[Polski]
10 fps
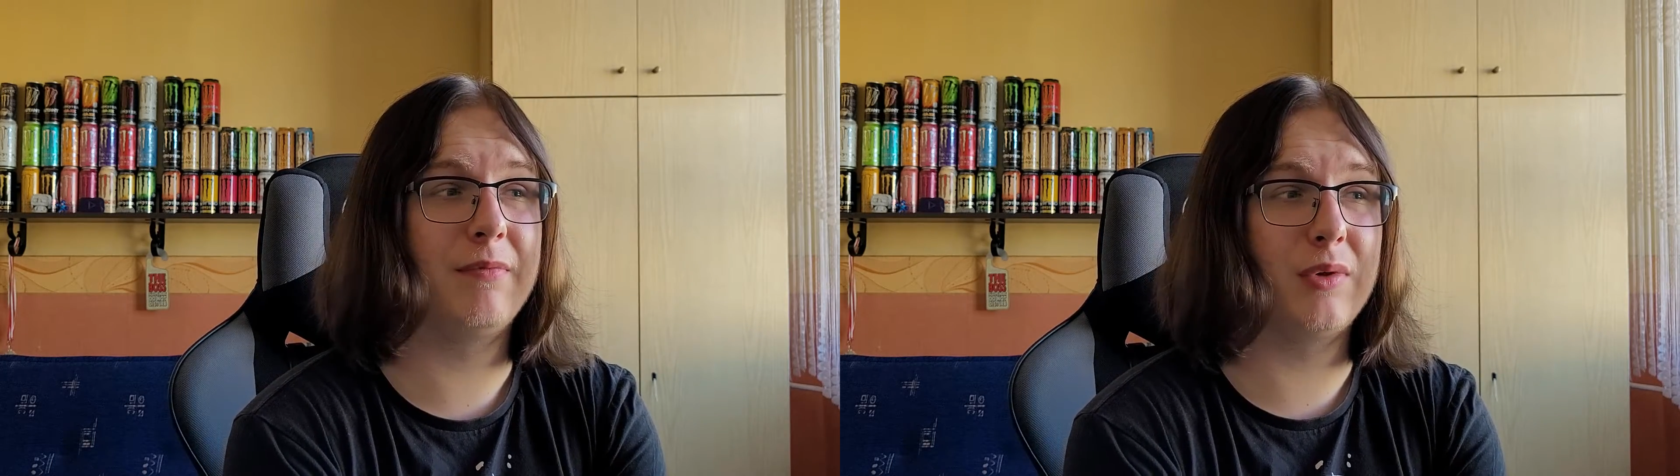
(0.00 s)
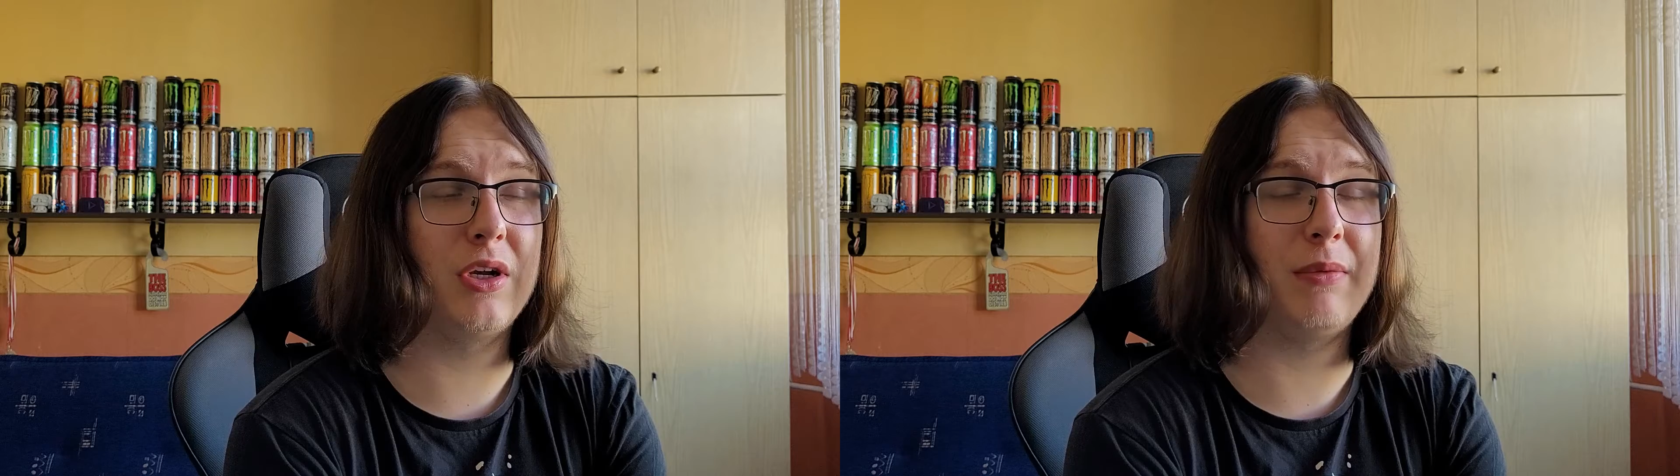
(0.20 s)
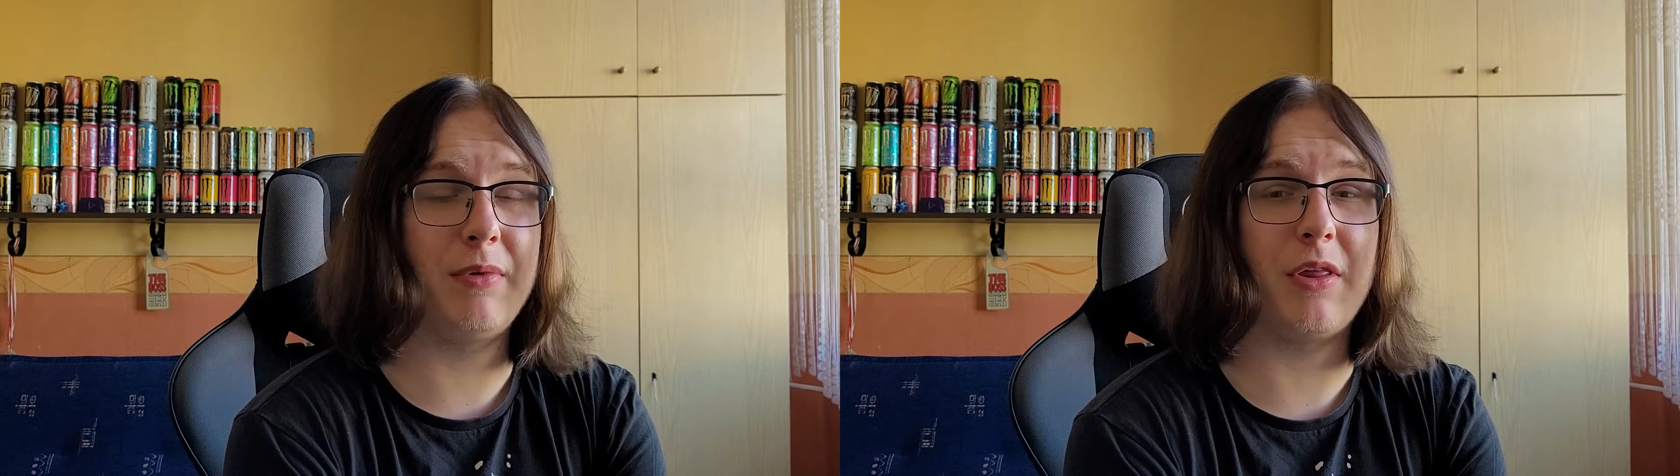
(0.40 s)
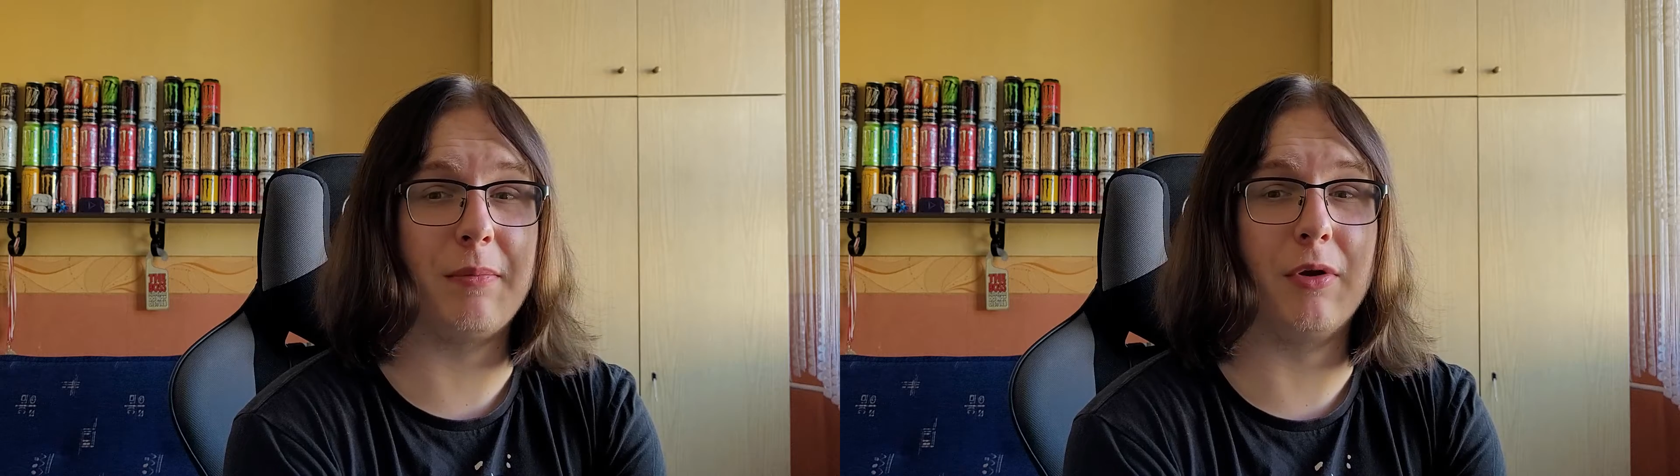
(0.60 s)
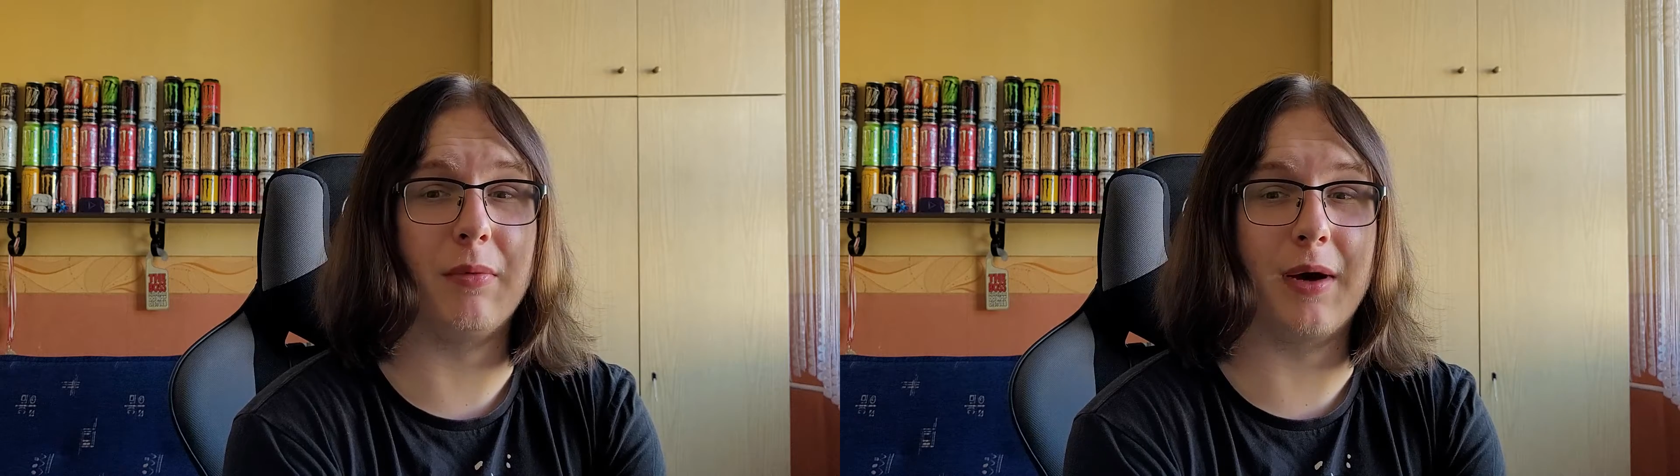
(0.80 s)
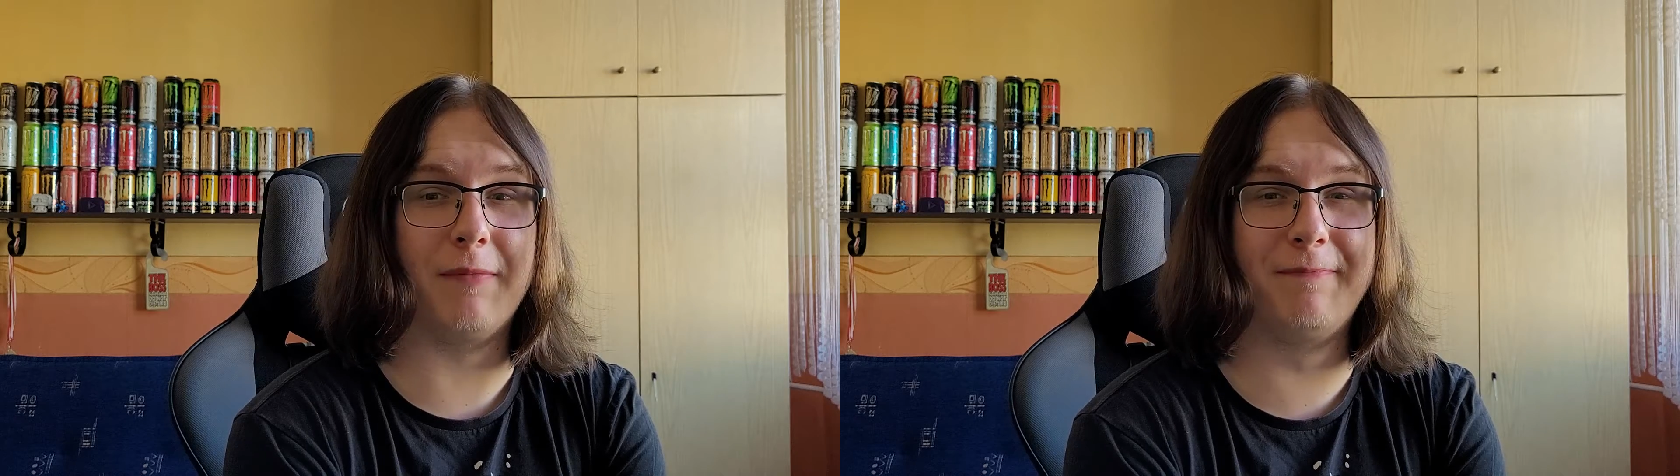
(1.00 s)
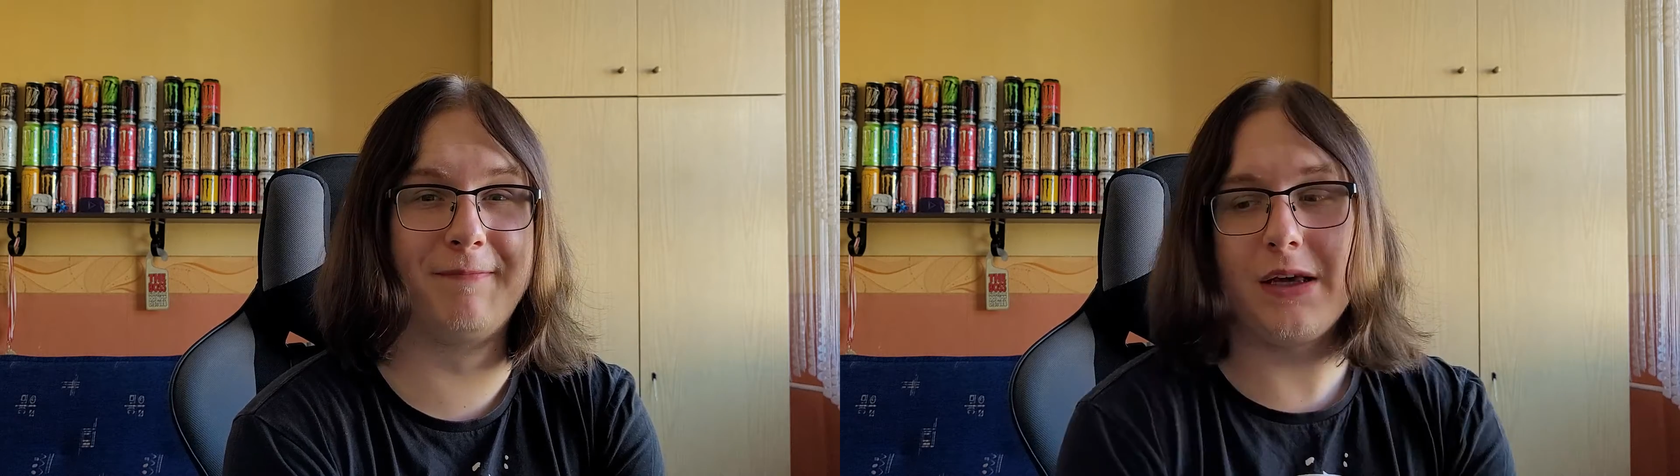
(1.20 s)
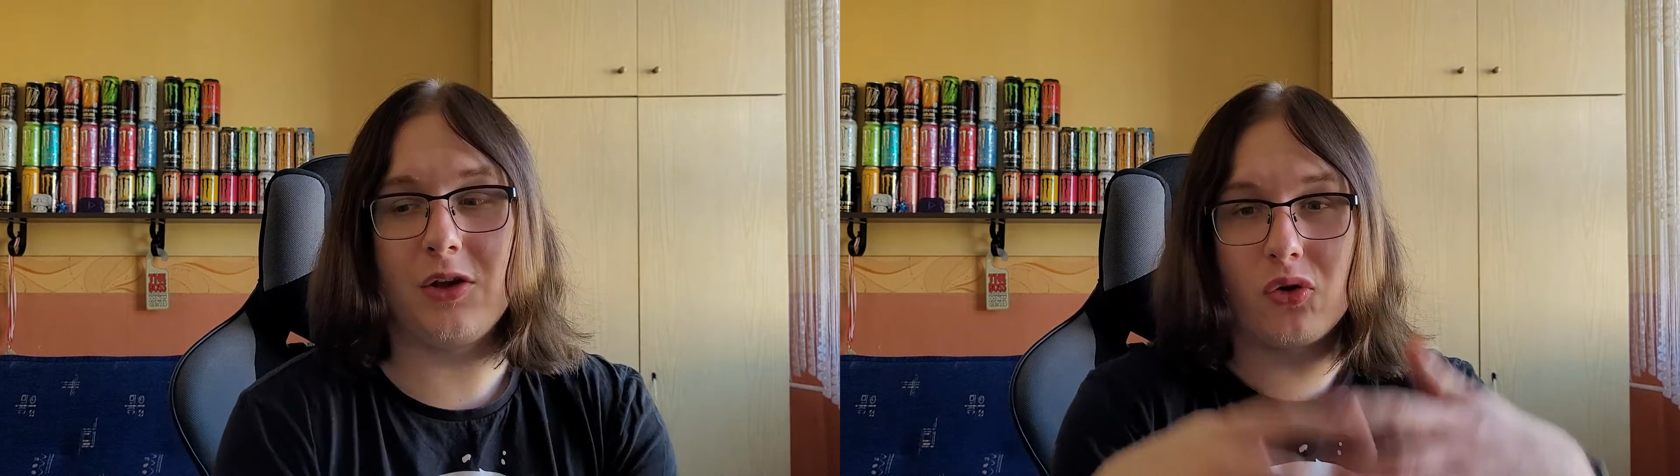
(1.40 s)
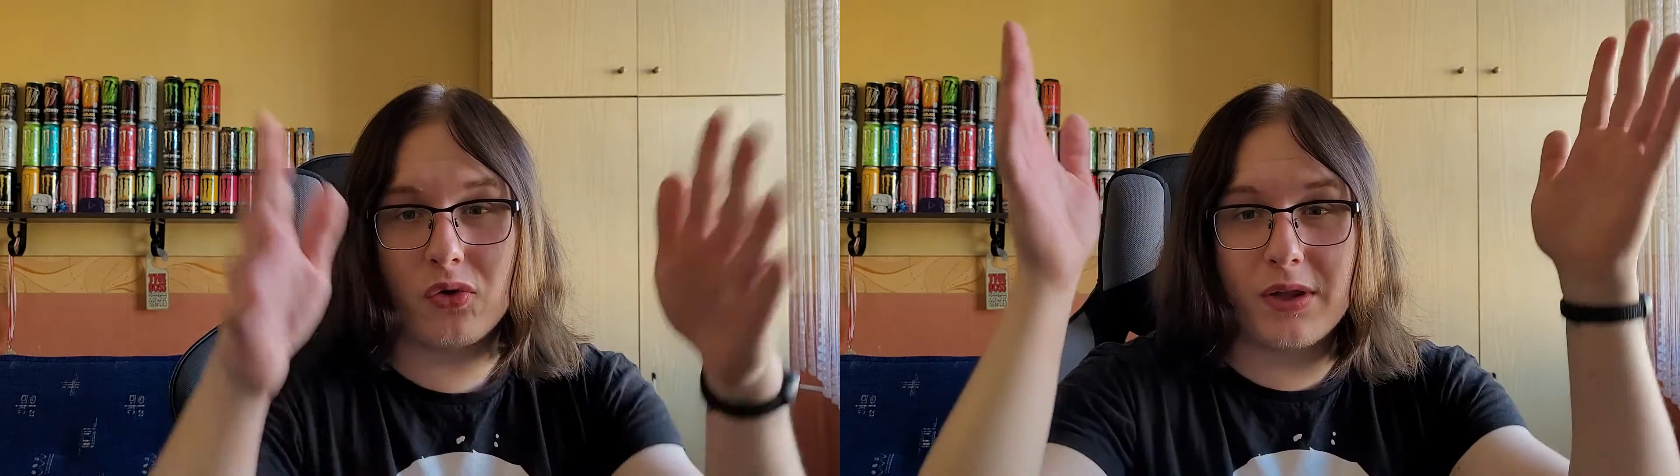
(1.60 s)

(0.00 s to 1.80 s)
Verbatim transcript: że mi się podoba. I to